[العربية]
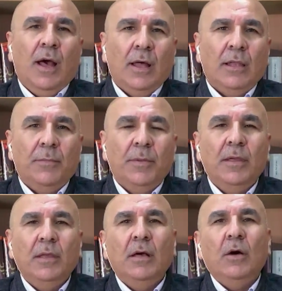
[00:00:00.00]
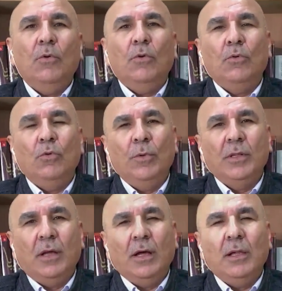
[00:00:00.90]
أغلبية أو
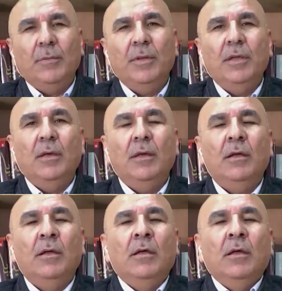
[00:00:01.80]
حكومة أغلبية